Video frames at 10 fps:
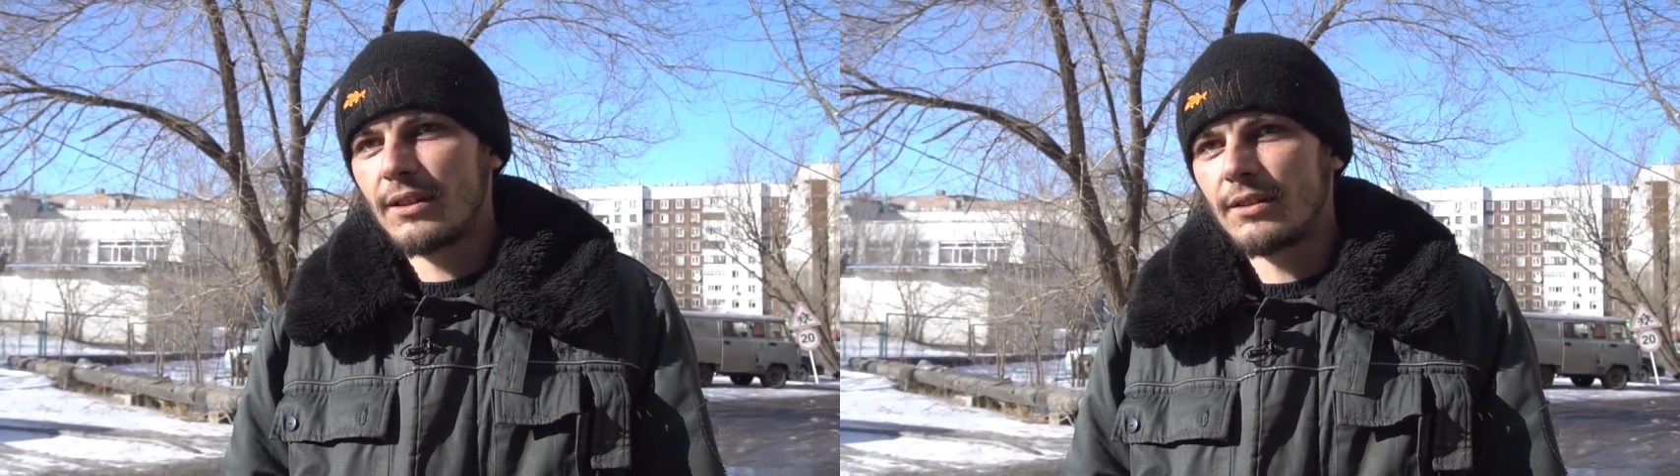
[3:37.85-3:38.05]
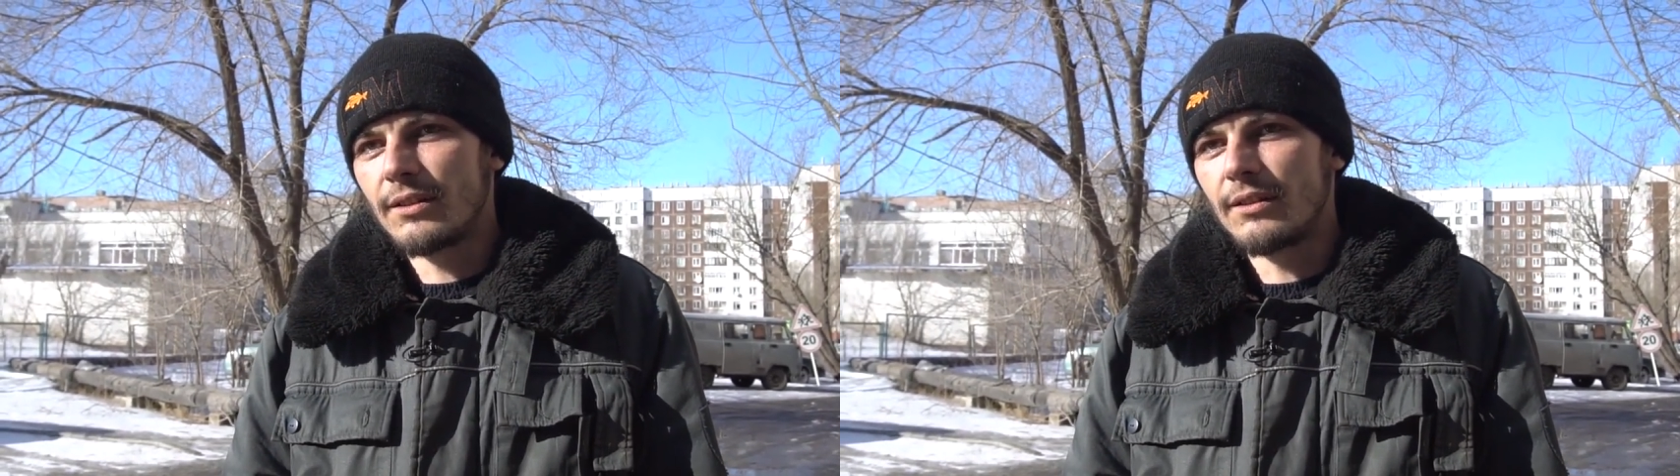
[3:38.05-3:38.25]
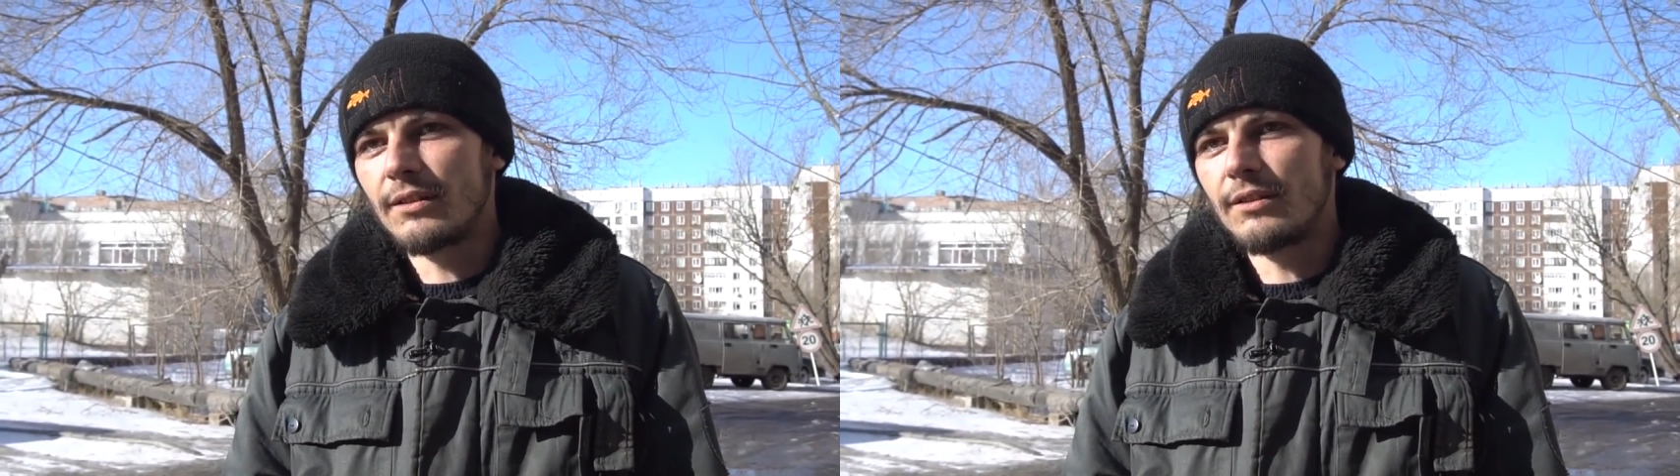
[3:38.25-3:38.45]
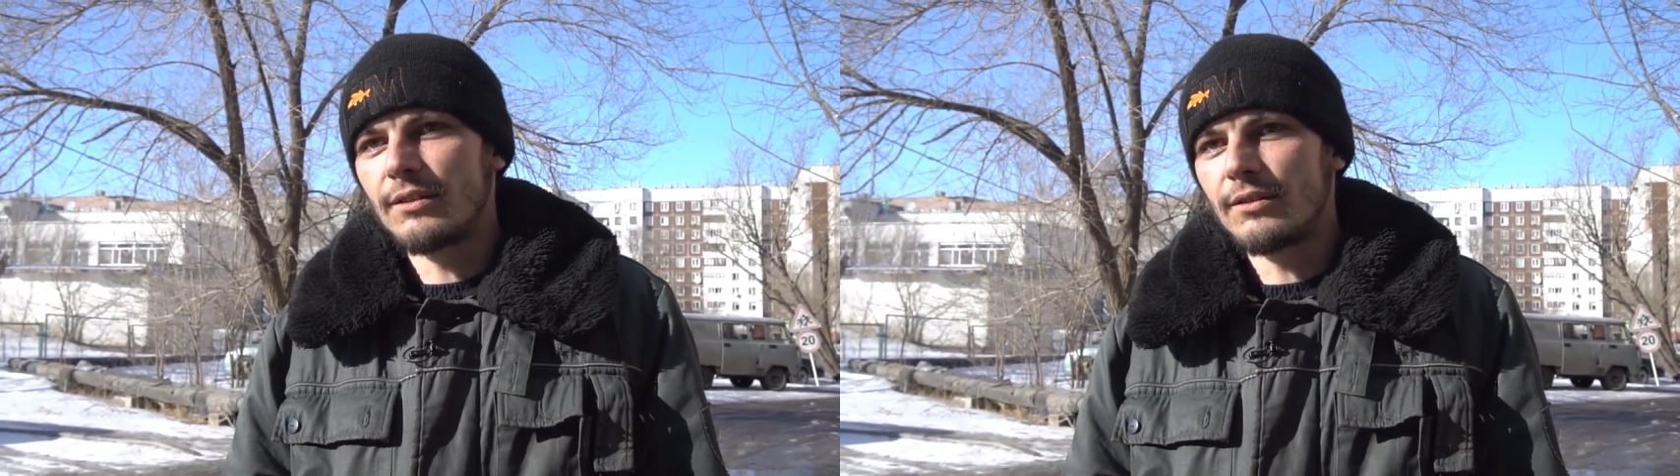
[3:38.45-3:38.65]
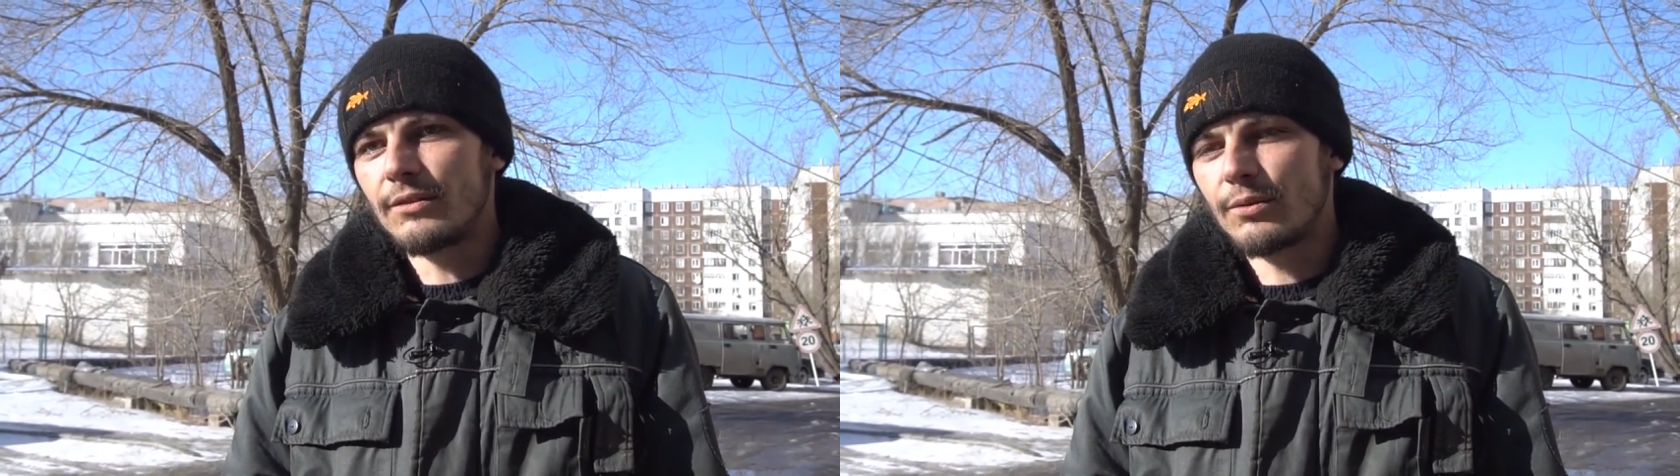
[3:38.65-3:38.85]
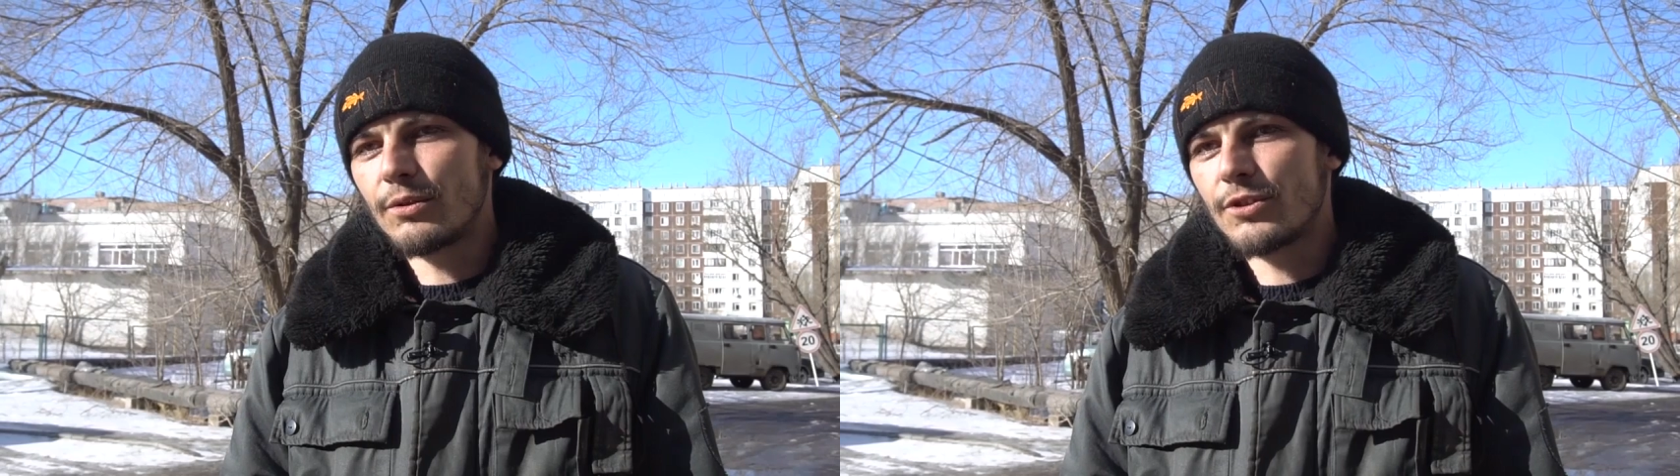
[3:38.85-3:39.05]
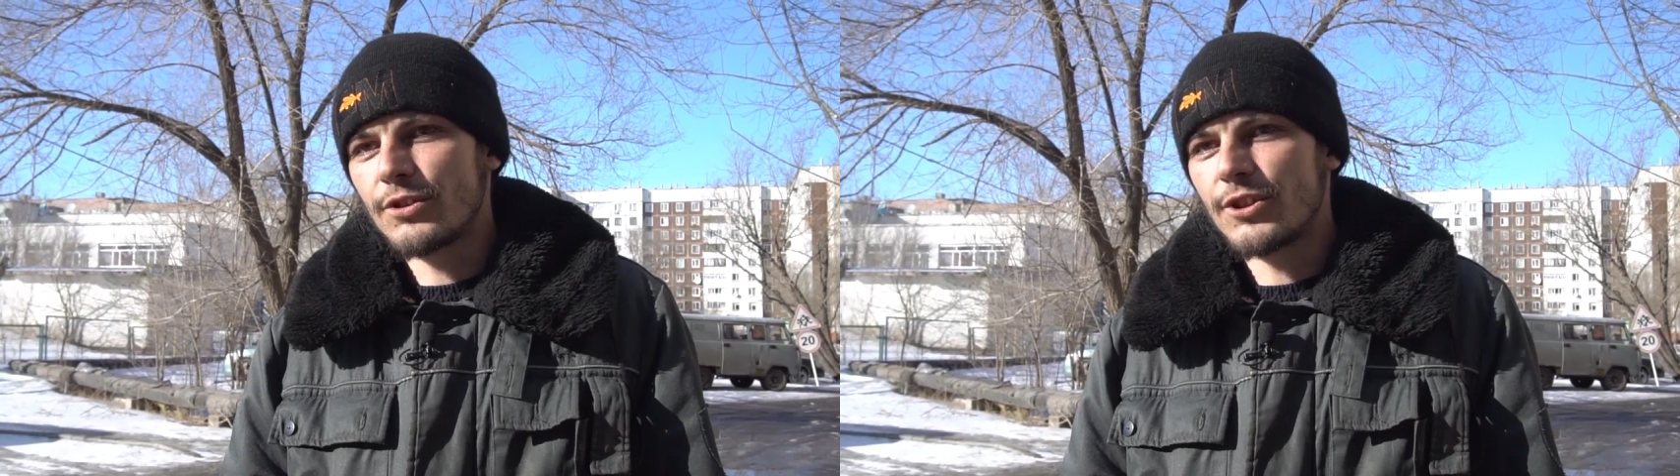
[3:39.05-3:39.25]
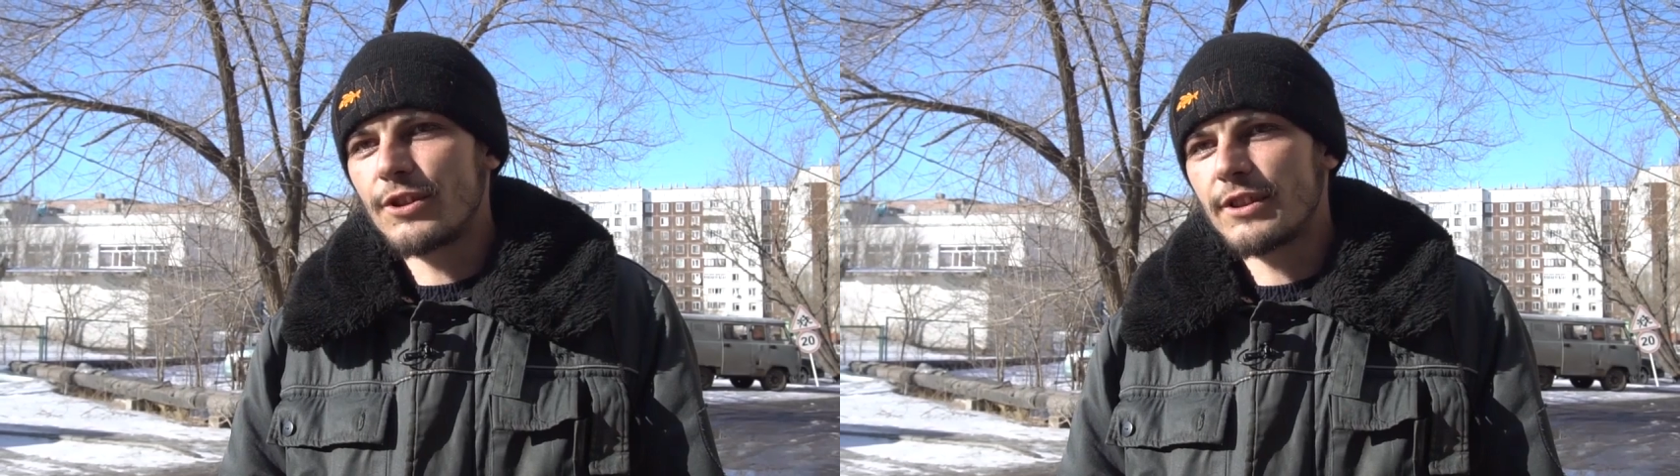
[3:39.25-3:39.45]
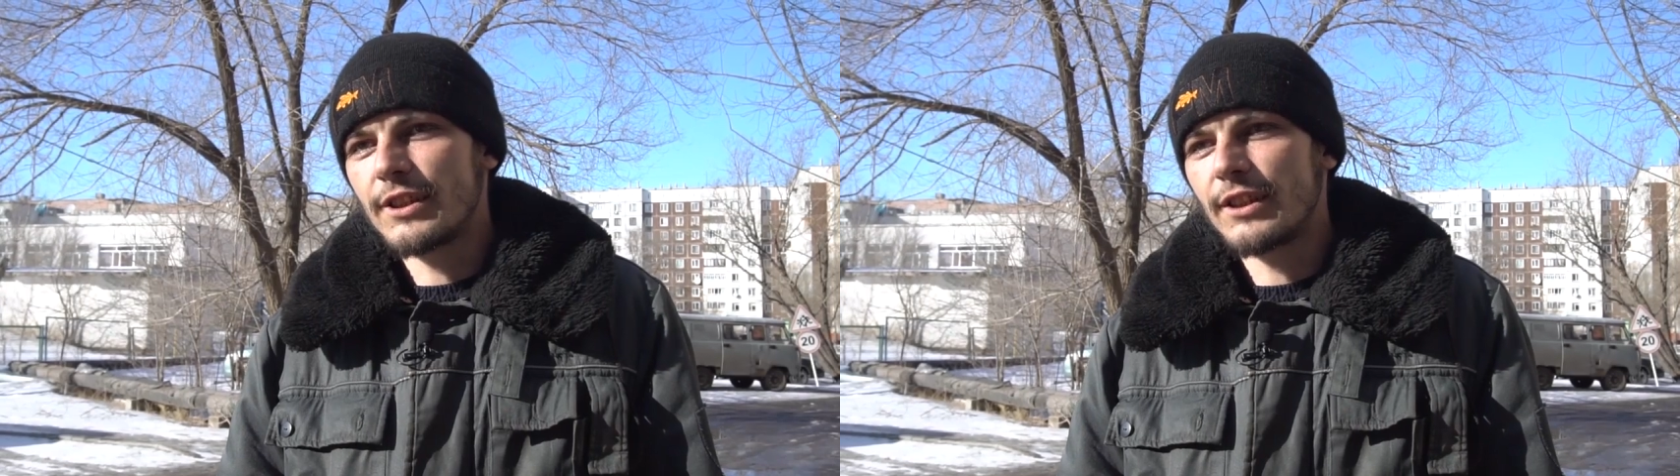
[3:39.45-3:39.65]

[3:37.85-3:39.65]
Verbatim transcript: Э, тоже жильцы